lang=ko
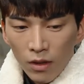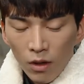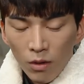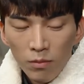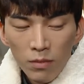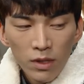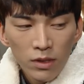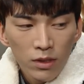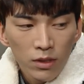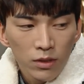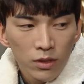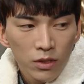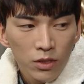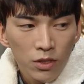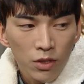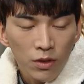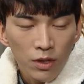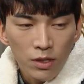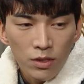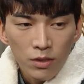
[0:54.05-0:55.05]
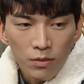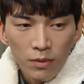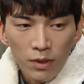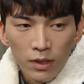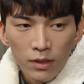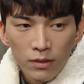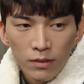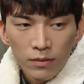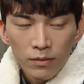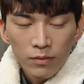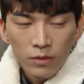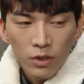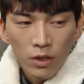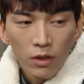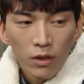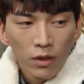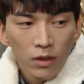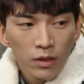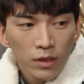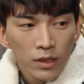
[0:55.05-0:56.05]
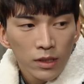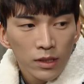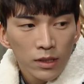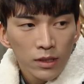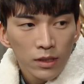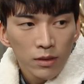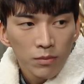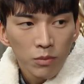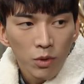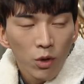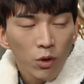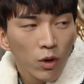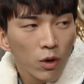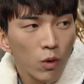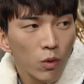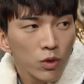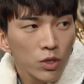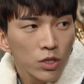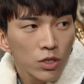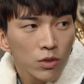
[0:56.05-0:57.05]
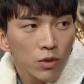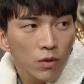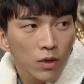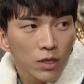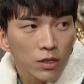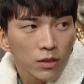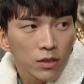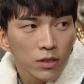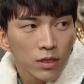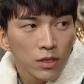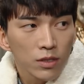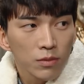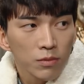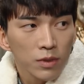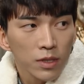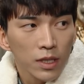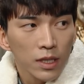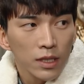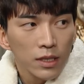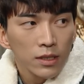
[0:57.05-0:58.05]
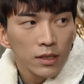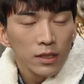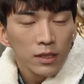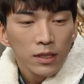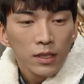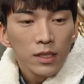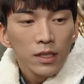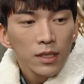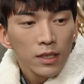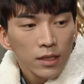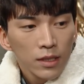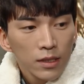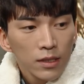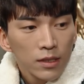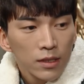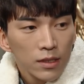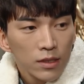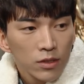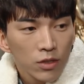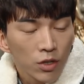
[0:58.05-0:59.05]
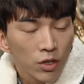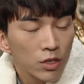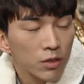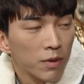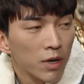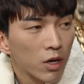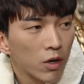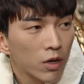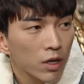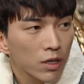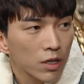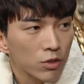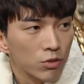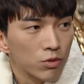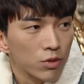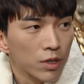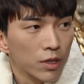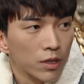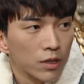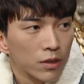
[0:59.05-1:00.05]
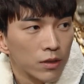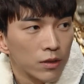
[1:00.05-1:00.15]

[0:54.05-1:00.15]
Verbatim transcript: 엄마한테 들으셨겠지만 저 미호랑 혼인신고까지 끝냈습니다. 저희 그만 허락해 주세요.